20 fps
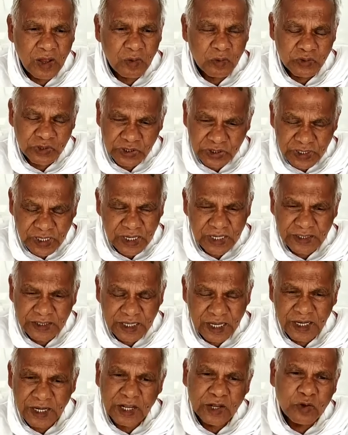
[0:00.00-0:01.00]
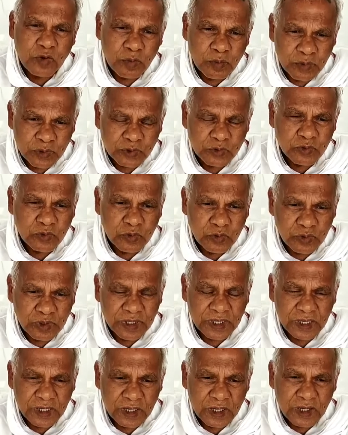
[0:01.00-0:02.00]
उसी तरह से अनेकों मजदूर
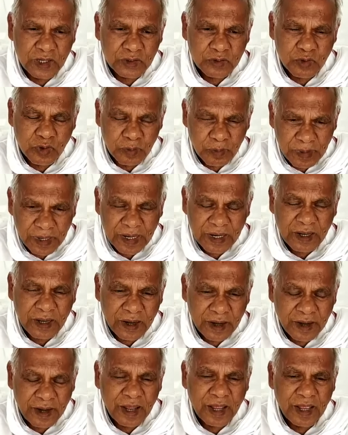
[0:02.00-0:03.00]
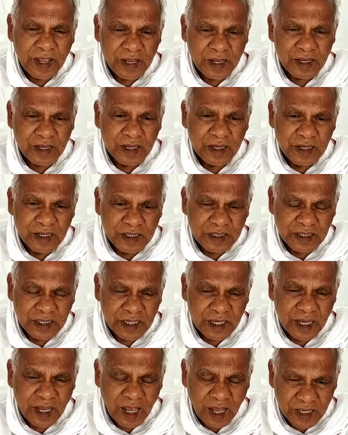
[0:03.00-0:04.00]
होंगे तो हमारा कहना है
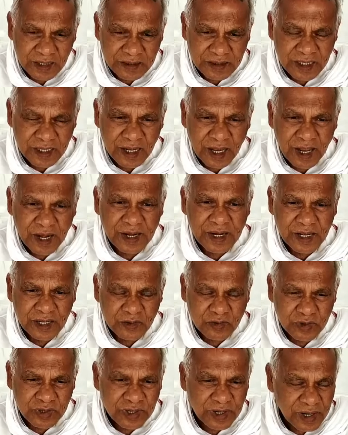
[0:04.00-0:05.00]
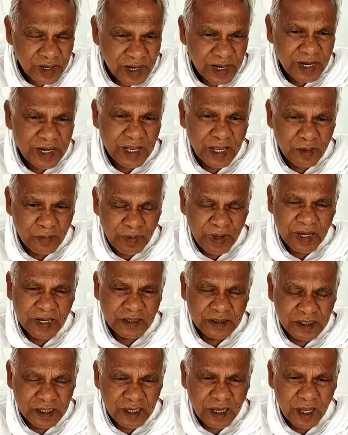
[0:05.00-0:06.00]
आज सरकार ने जो निर्णय लिया है भारत
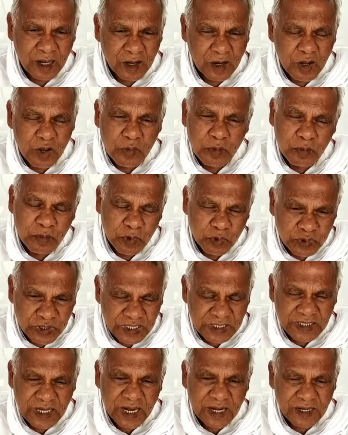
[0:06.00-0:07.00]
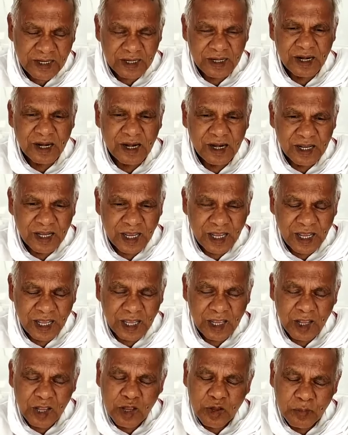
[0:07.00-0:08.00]
सरकार बहुत अच्छा निर्णय लिया है
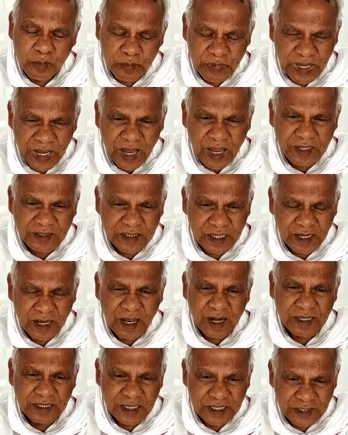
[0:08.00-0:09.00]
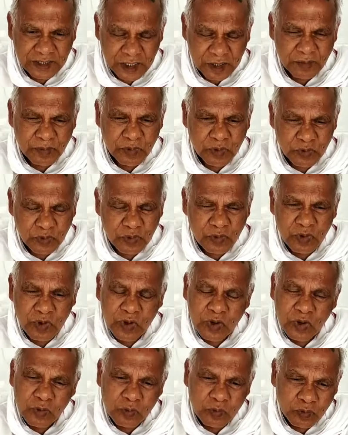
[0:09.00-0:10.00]
बिहार सरकार जैसे भी हो
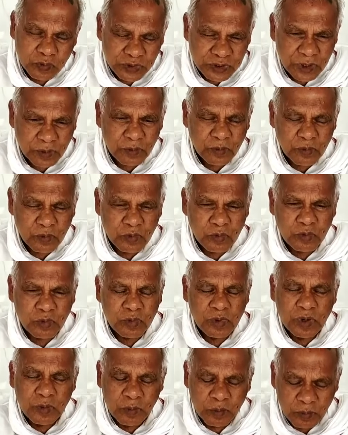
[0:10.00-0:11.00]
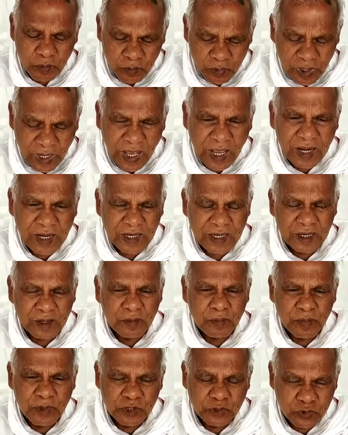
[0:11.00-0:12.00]
उन सबों को बुला ले
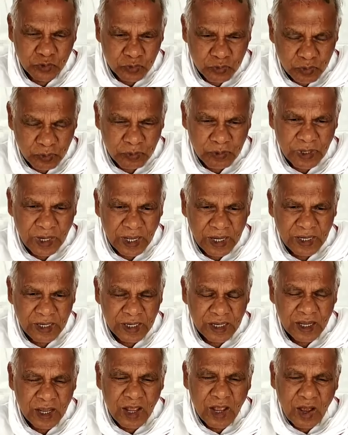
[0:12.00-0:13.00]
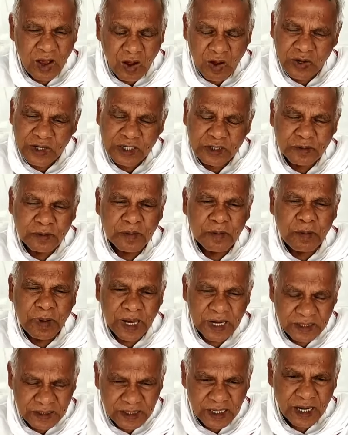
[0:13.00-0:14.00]
बच्चों को बुला ले और इसमें
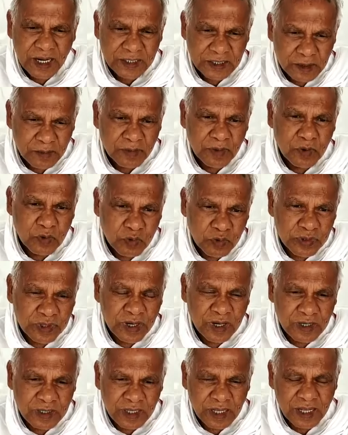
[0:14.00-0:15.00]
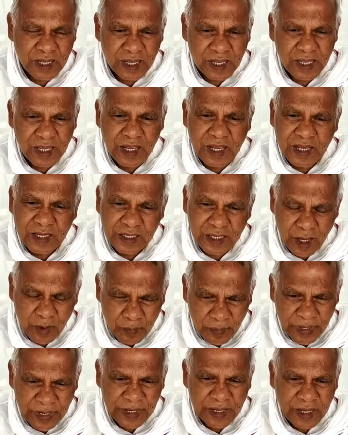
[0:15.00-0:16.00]
भारत सरकार से भी अनुरोध करते हैं कि
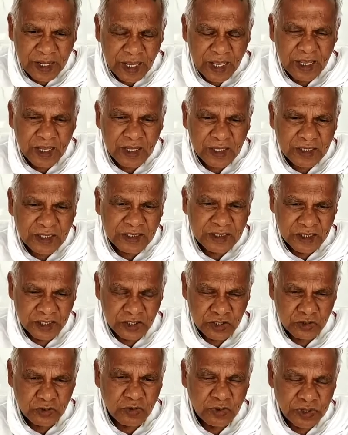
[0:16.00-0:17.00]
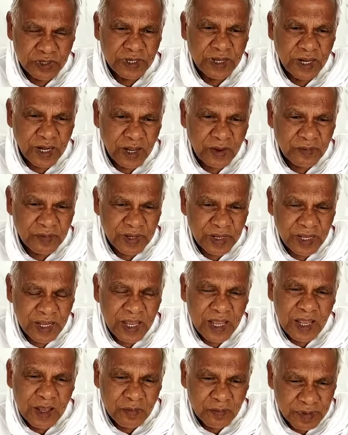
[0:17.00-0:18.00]
हमारे यहाँ स्थिति थोड़ी खराब है
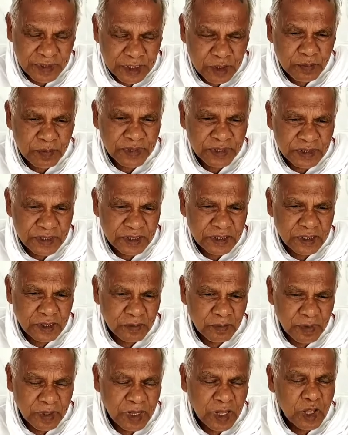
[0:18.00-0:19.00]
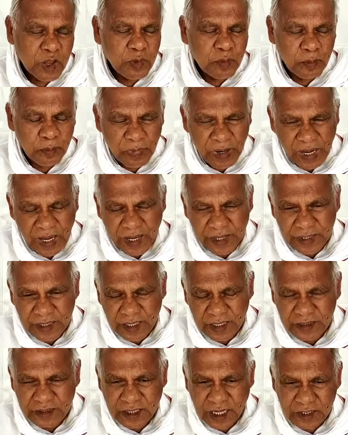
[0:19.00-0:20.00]
वैसी परिस्थिति में बाहर
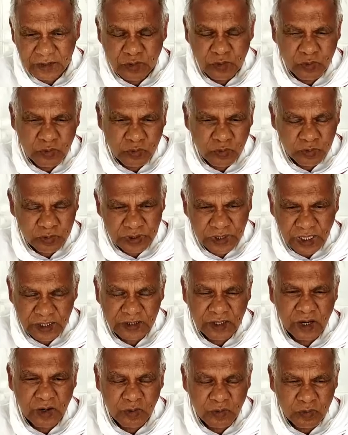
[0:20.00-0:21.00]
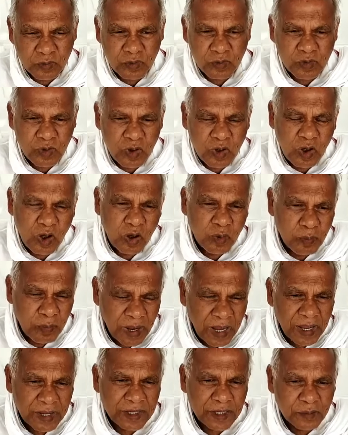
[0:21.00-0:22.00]
के छात्रों को छात्राओं को और
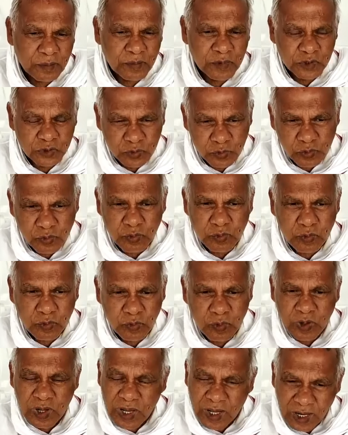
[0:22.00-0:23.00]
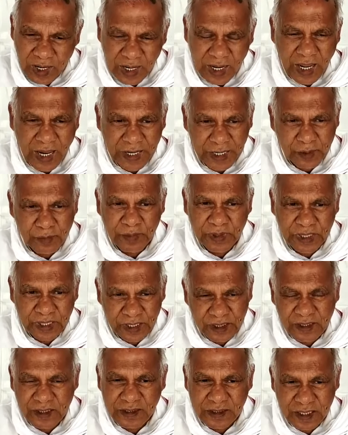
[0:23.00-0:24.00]
बाहर के मजदूरों को लाने में
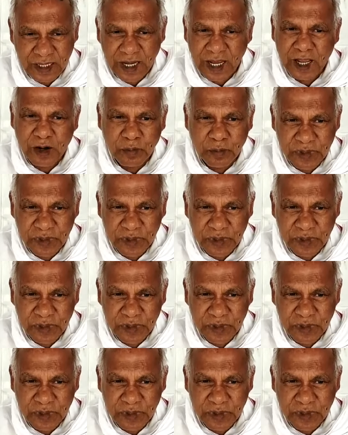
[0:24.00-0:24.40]
केंद्र सरकार